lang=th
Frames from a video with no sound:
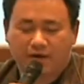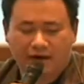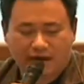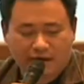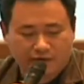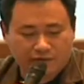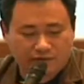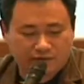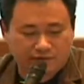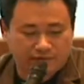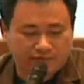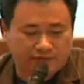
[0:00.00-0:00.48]
บอก
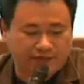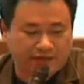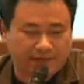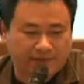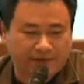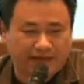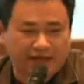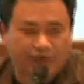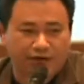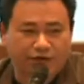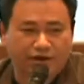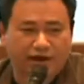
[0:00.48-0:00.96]
เอ้ามันจะ
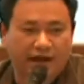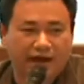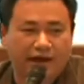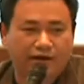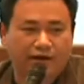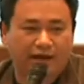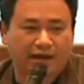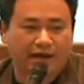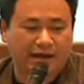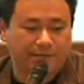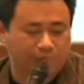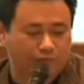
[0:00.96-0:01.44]
ไปเกี่ยวกับ
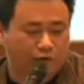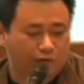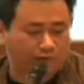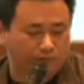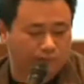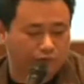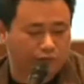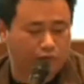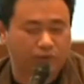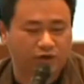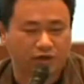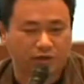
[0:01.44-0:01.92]
เงาเลยครับผม
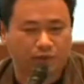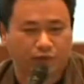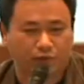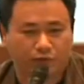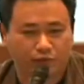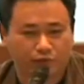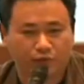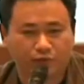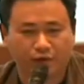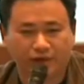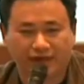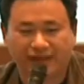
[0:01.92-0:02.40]
พูดถึงผ
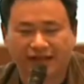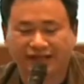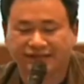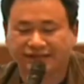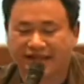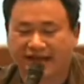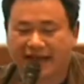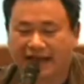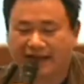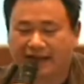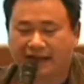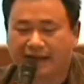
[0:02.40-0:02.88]
มพูดเรื่อง
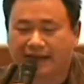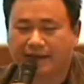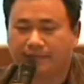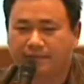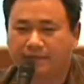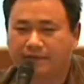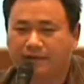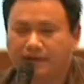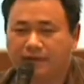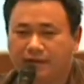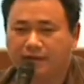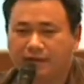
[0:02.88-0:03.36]
แสงนะครั
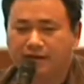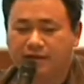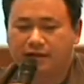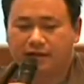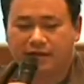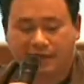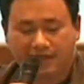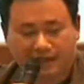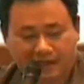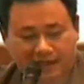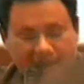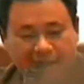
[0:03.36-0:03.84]
บ
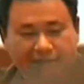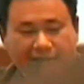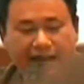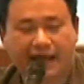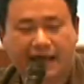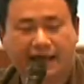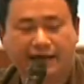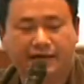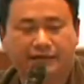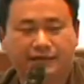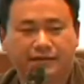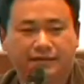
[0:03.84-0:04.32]
เออนั่น
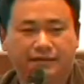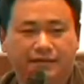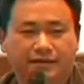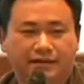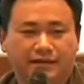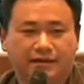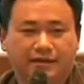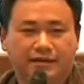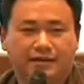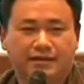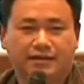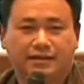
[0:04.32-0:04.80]
แหละ
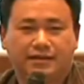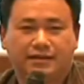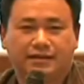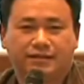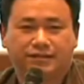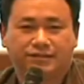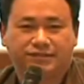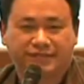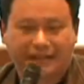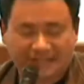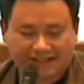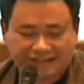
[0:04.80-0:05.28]

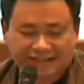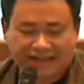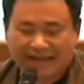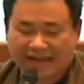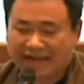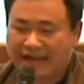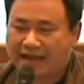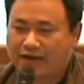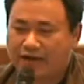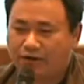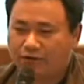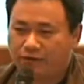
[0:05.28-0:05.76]
ใส่แส
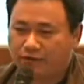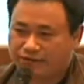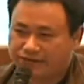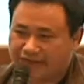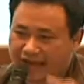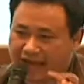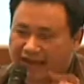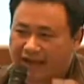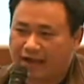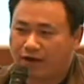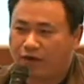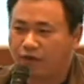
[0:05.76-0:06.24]
งแล้ว
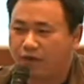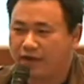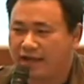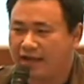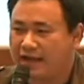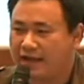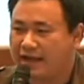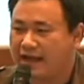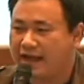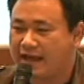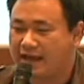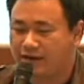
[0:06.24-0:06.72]
แสงก็โอเค
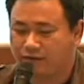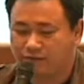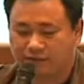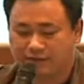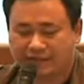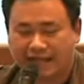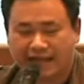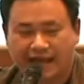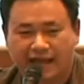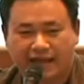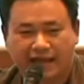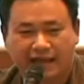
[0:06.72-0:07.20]
แล้ว
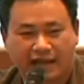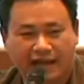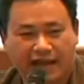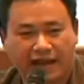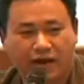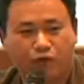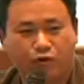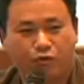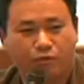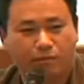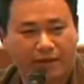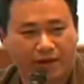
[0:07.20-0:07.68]
แต่
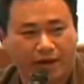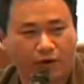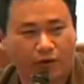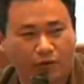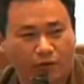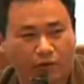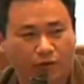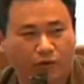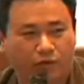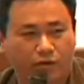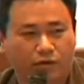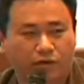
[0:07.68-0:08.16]
เงาไม่
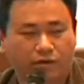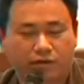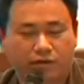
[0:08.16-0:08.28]
โอ